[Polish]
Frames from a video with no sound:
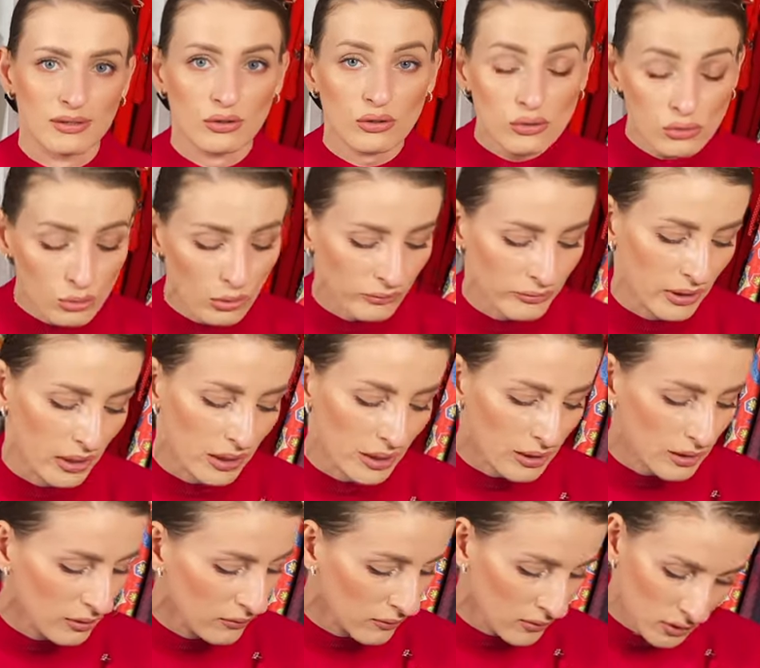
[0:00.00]
Dosłownie,
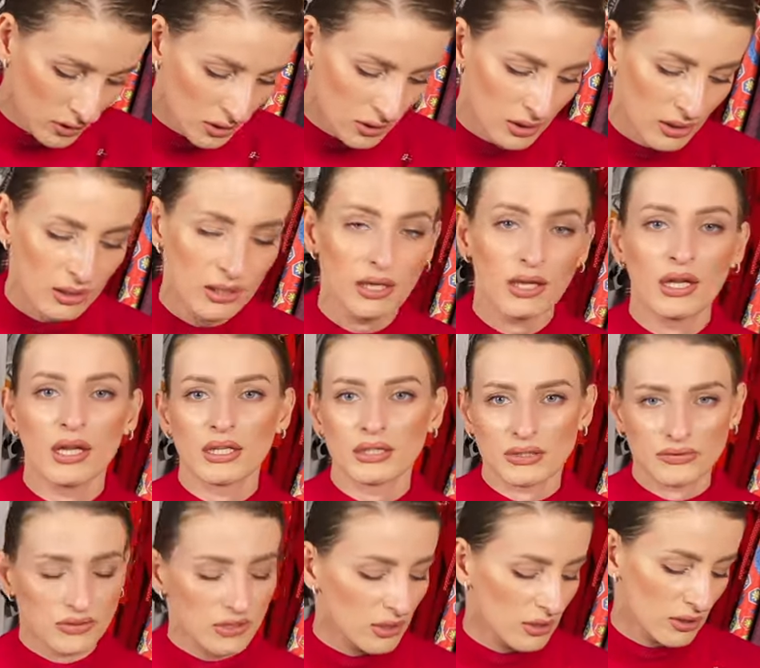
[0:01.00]
jak nie wierzycie,
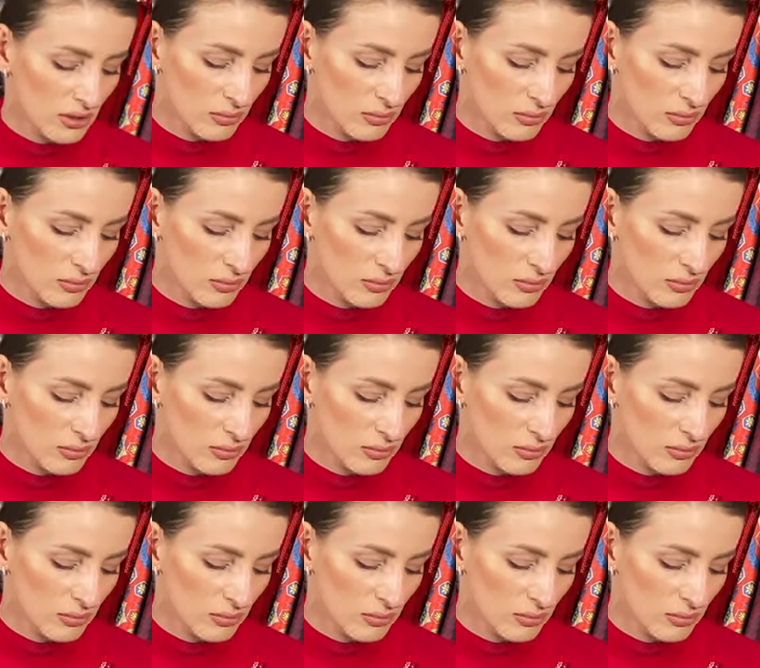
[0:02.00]
dziewczyny,